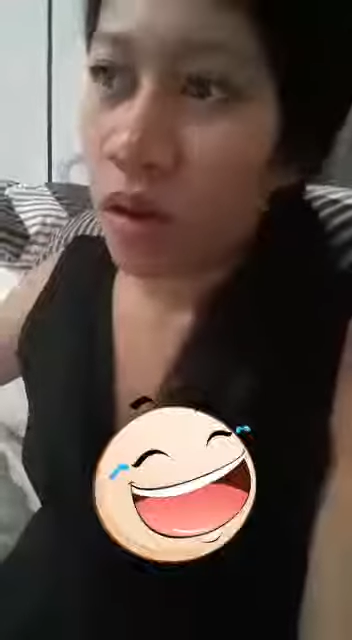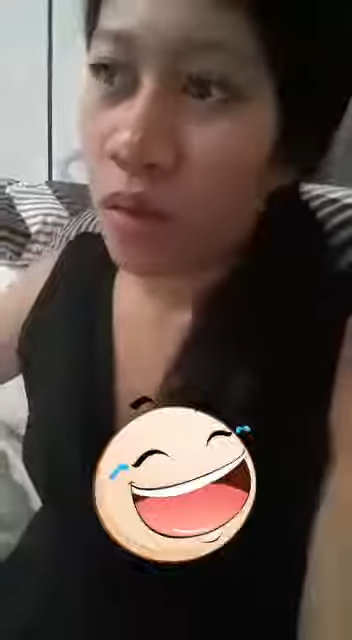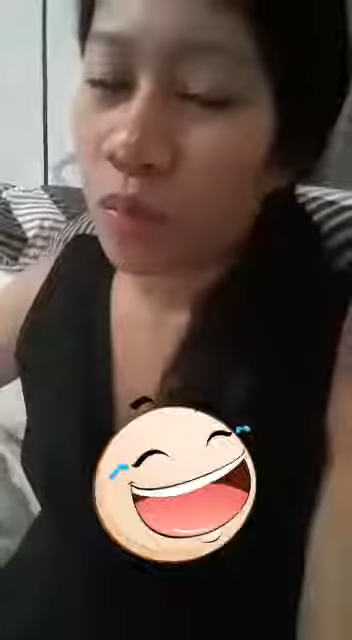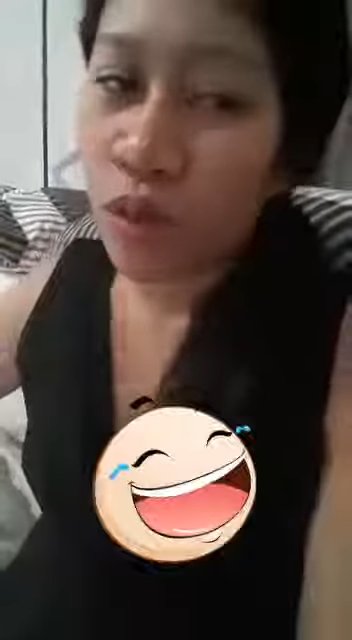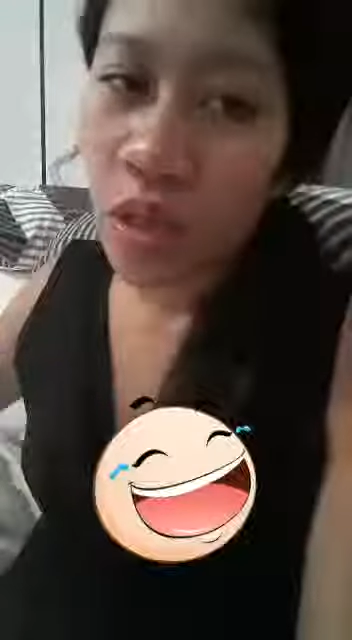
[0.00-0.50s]

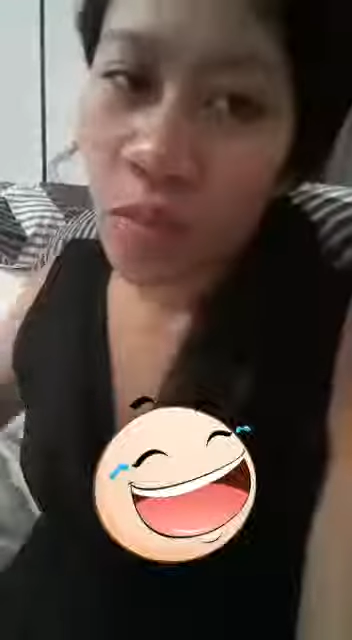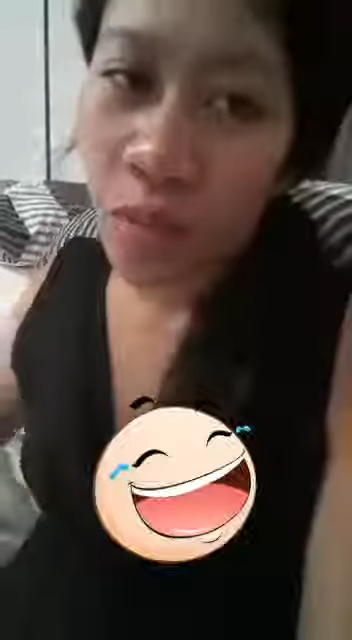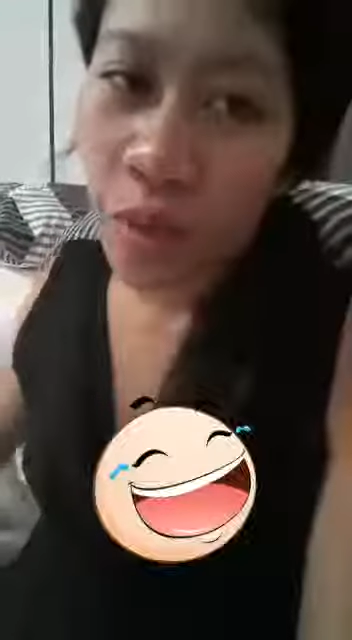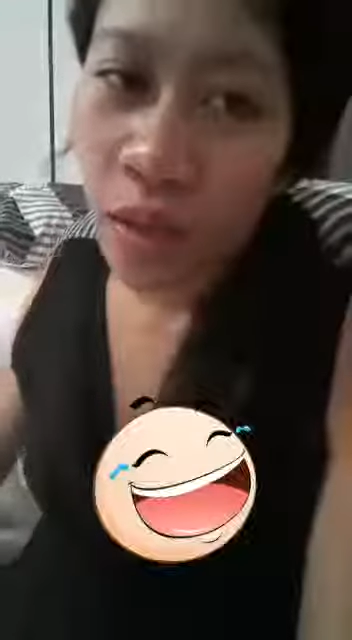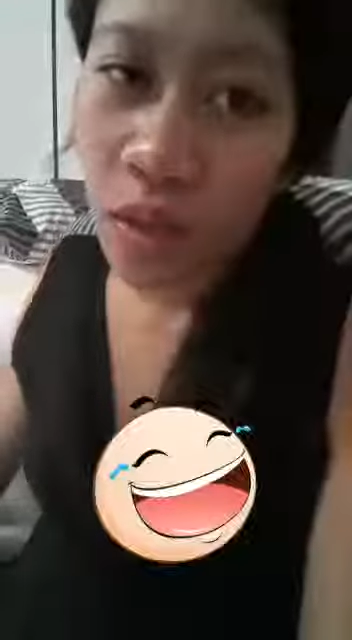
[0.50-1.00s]
um, pwede
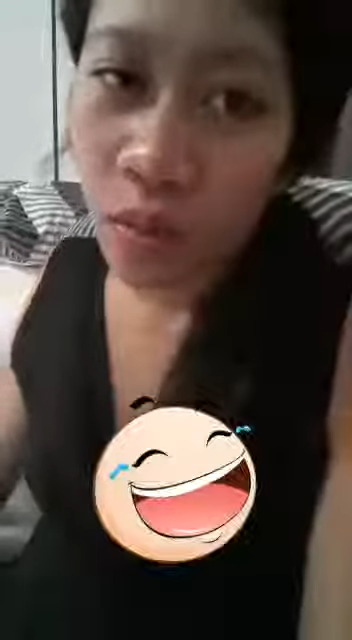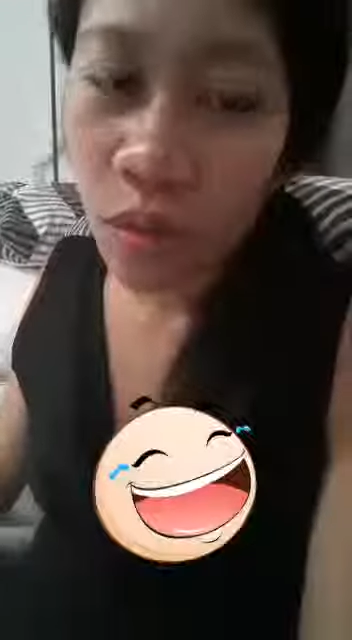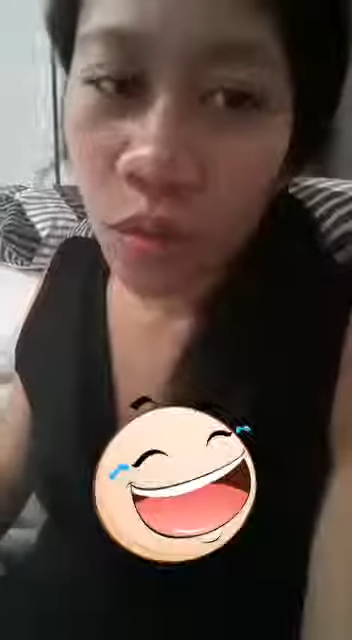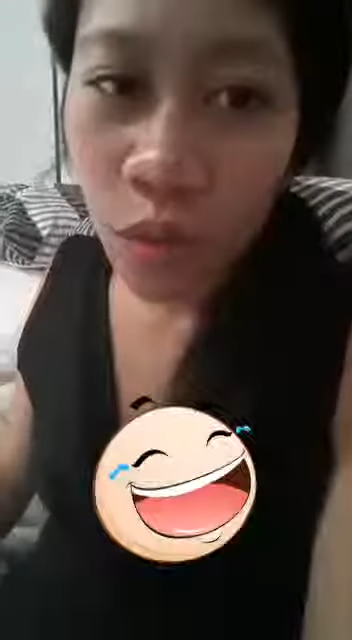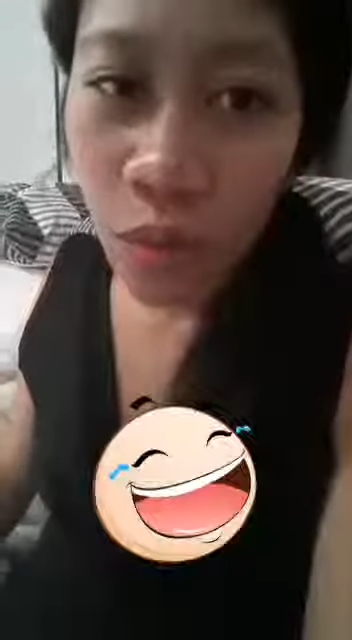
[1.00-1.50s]
mapahinga ako
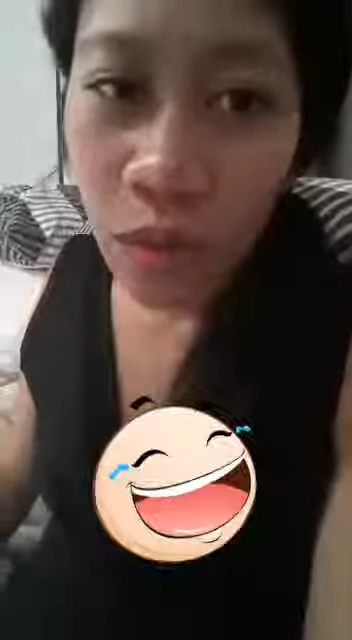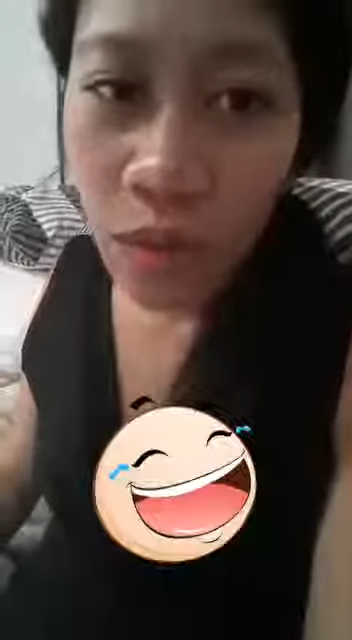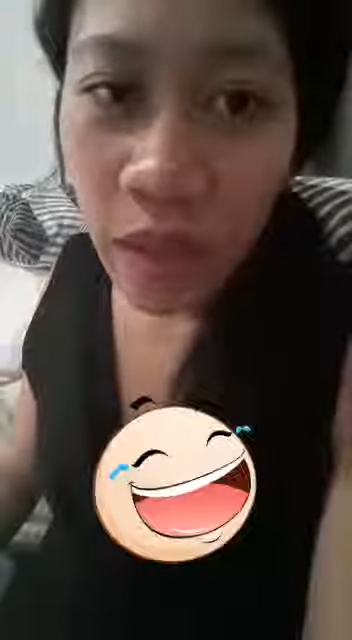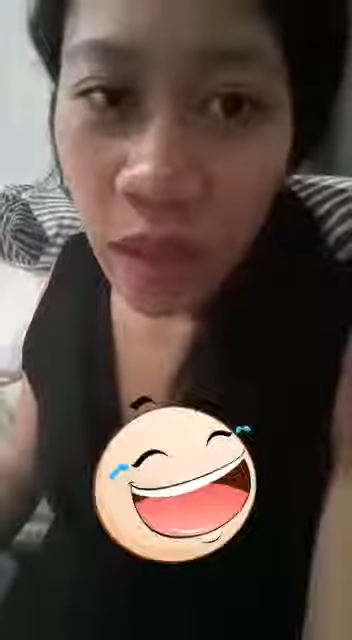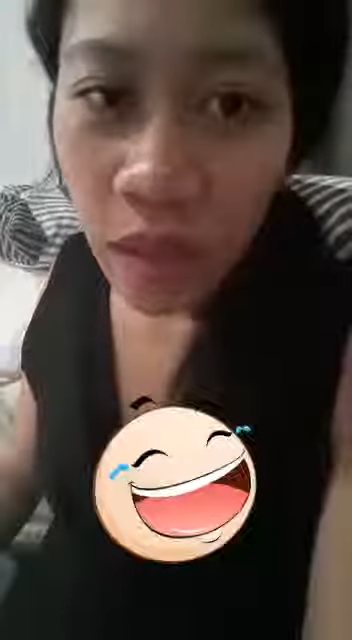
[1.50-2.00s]
ng tubig
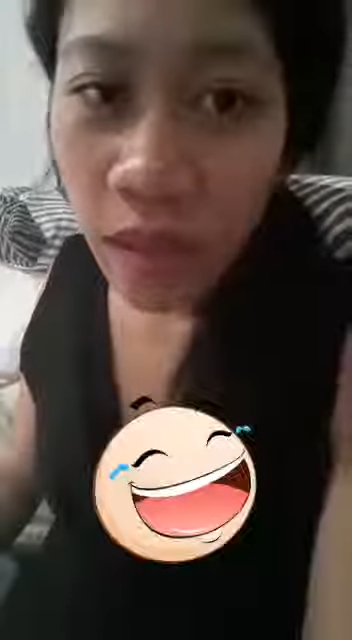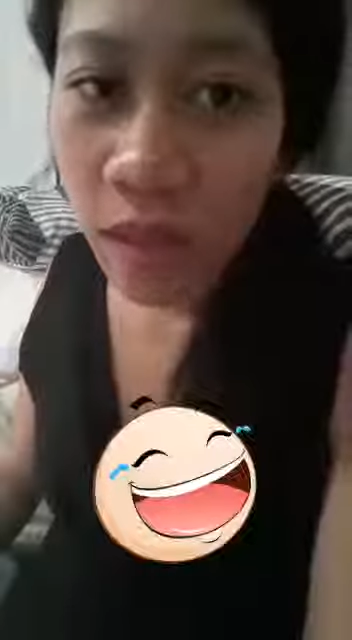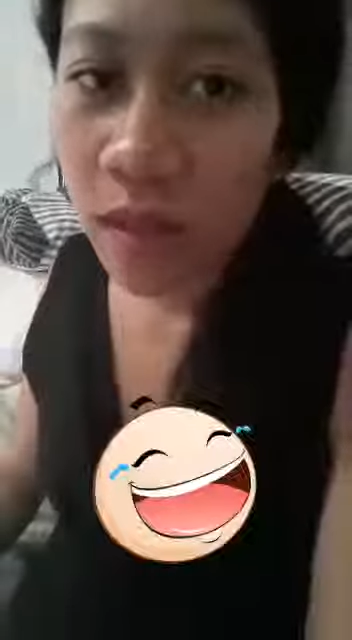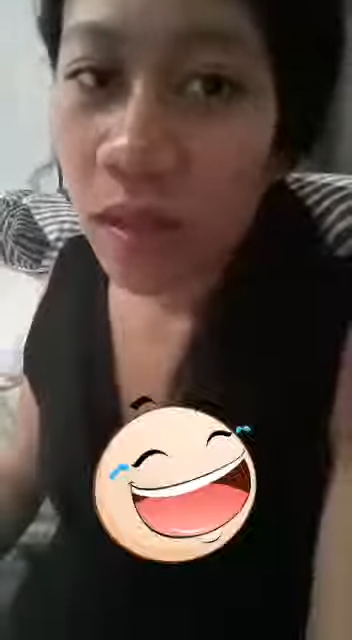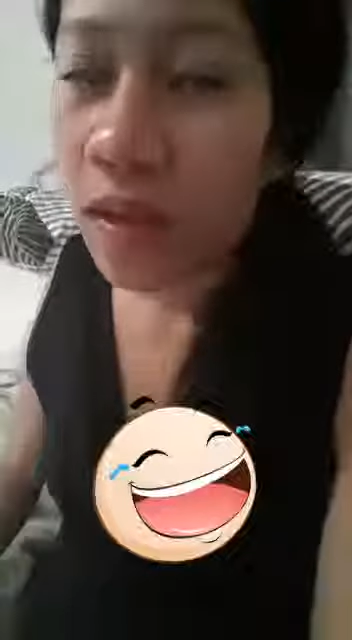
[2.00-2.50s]
ulit,
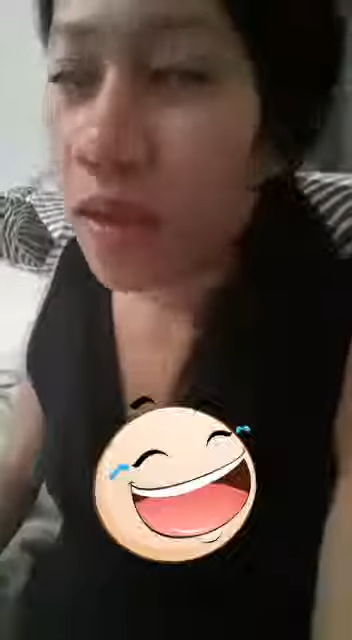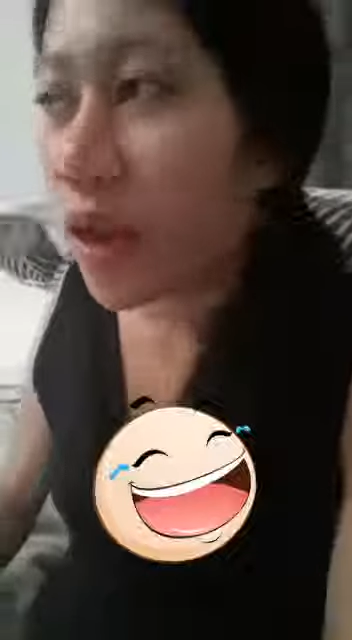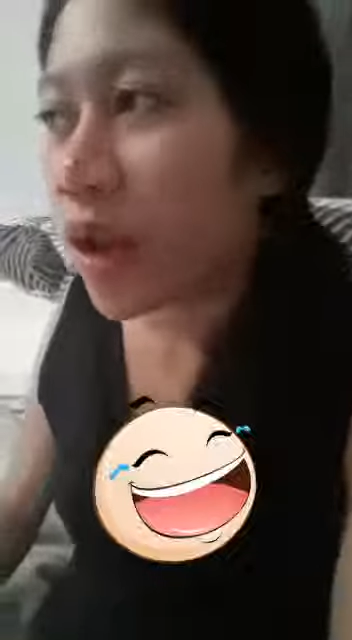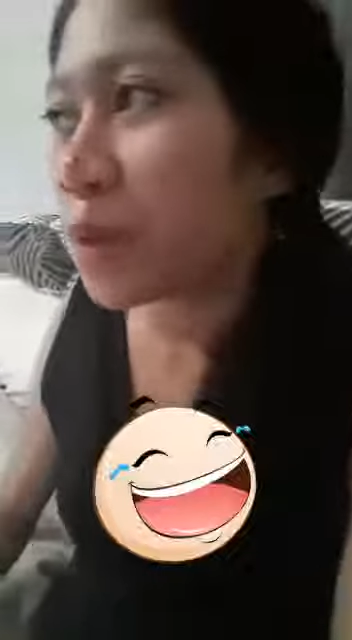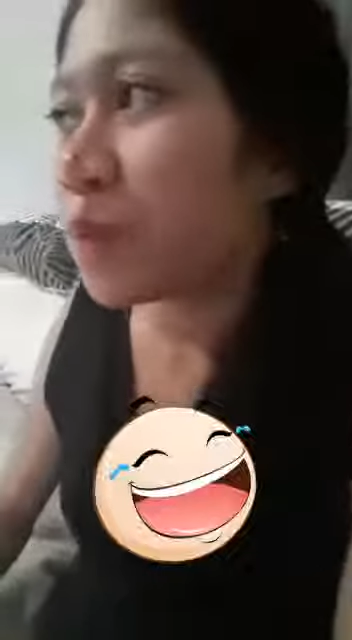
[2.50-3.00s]

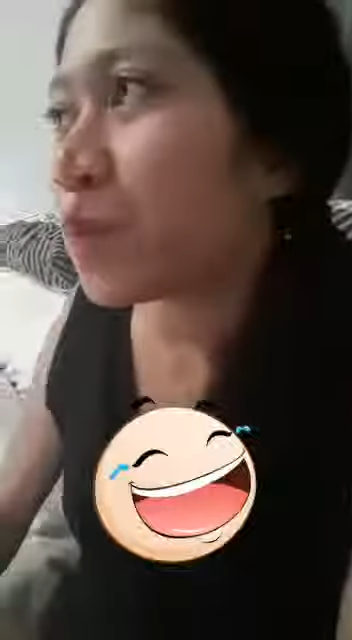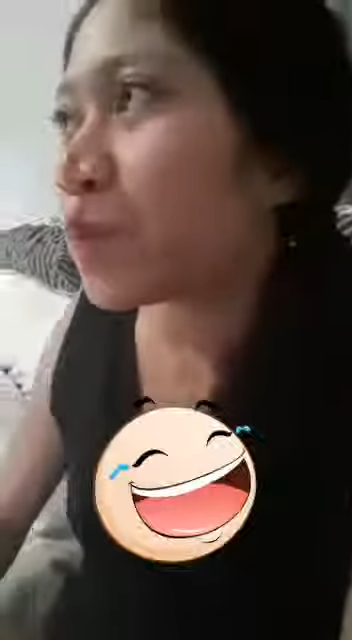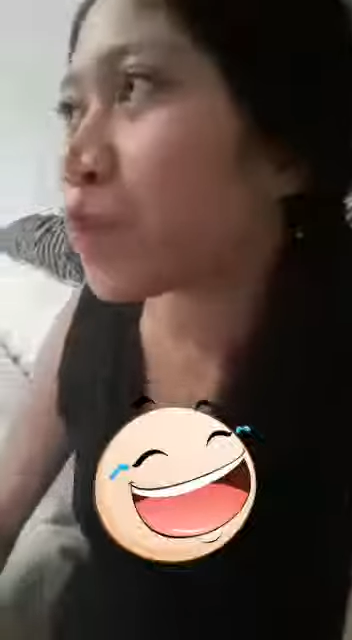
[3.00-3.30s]
ganyan-ganyan.